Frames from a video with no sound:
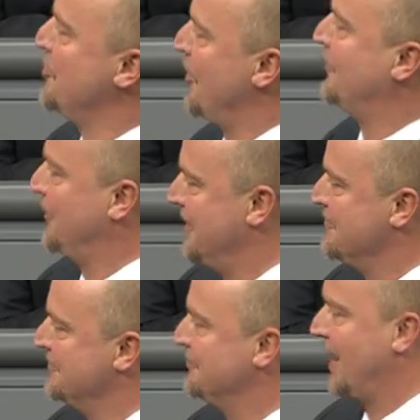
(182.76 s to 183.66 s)
Knopf
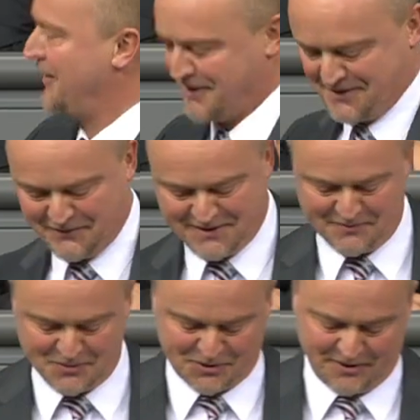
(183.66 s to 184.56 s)
im, aber Sie wissen
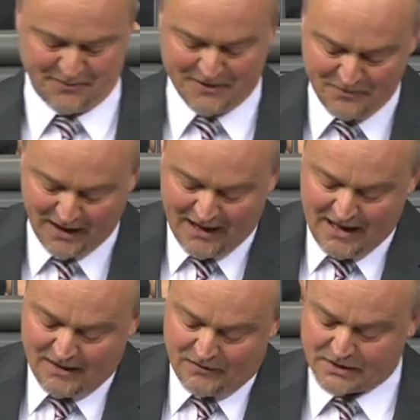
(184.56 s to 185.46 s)
bestimmt.
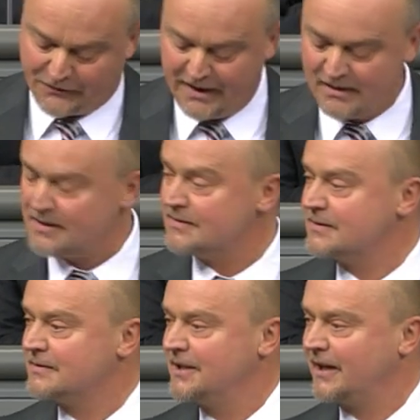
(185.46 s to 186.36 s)
Was fehlt,
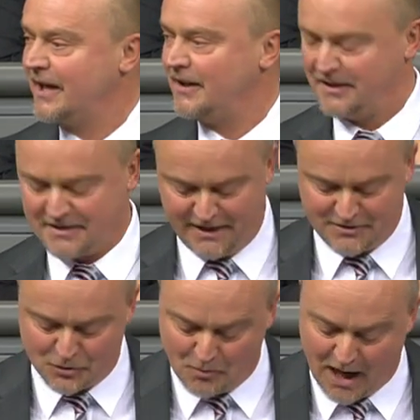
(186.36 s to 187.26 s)
ist die
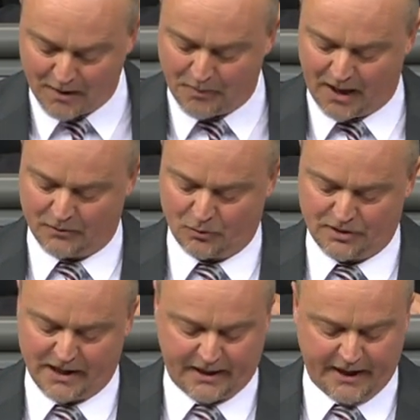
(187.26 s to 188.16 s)
Realität zum Machbaren und
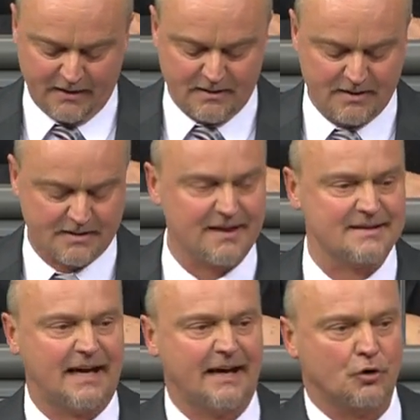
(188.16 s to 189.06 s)
die Erkenntnis,
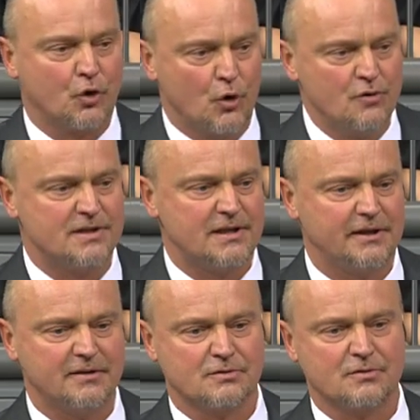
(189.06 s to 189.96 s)
dass ein
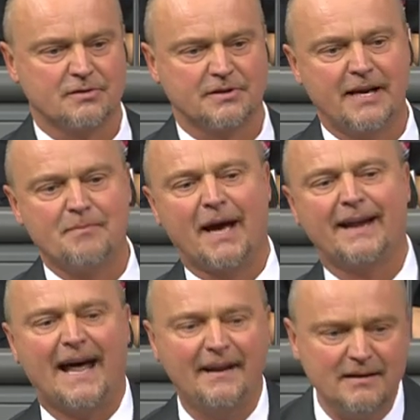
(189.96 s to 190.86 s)
künstliches System
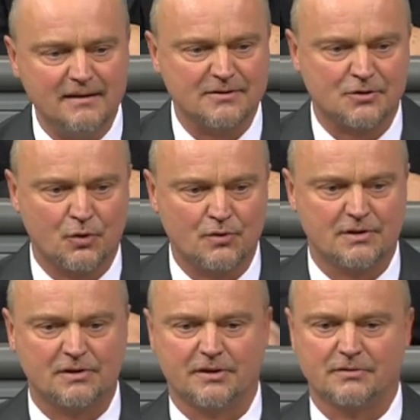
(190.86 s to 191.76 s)
ein anderes
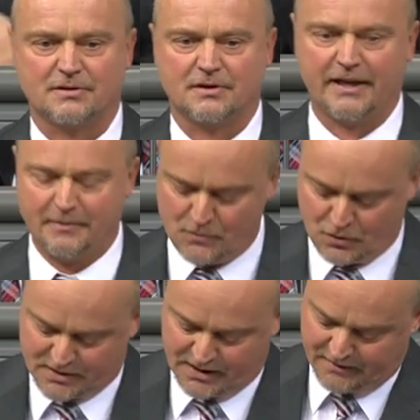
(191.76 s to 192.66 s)
künstliches System
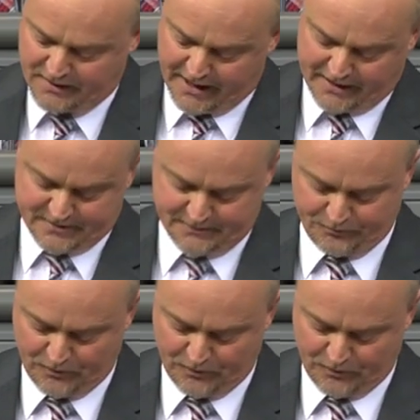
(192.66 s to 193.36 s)
zurzeit nährt.